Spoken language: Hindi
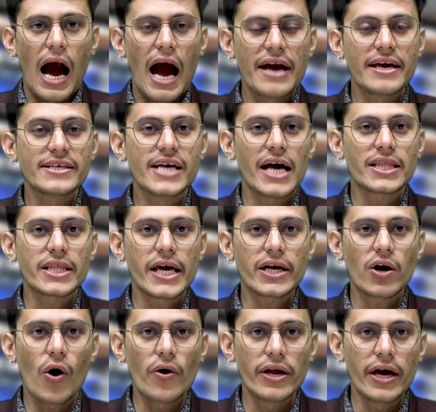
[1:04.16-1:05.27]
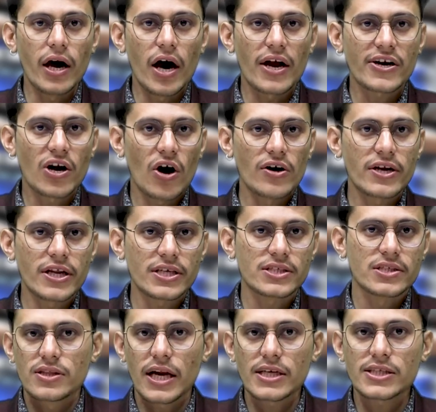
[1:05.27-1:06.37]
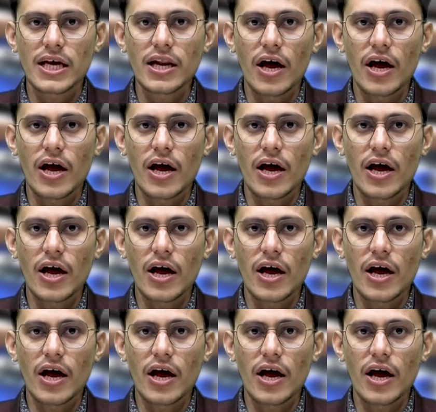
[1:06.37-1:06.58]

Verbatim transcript: आइए जानते हैं कौन है अर्नोल्ड ड्रिक्स दरअसल